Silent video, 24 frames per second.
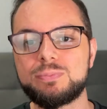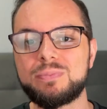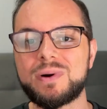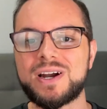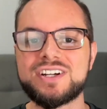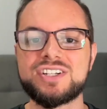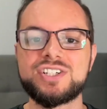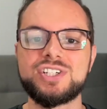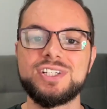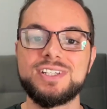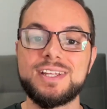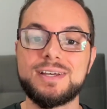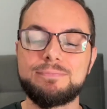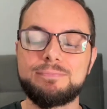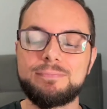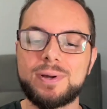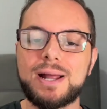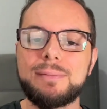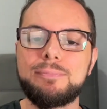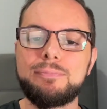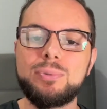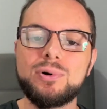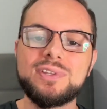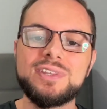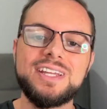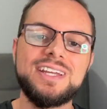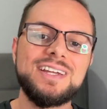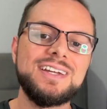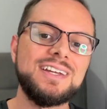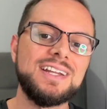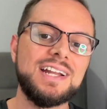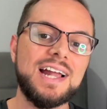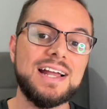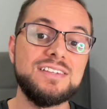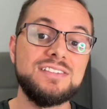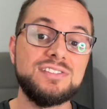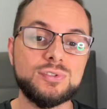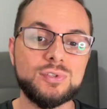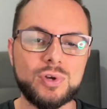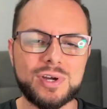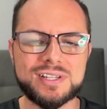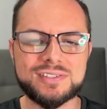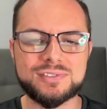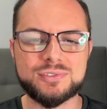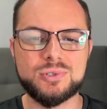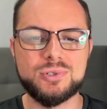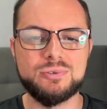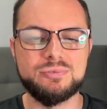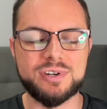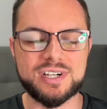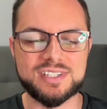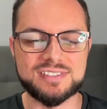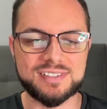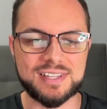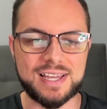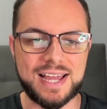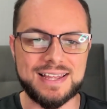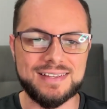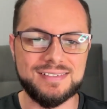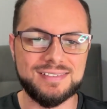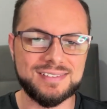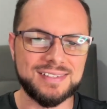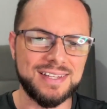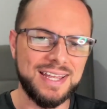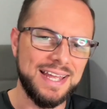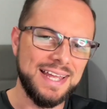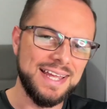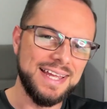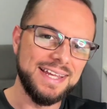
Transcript: partida para poder criar histórias universais,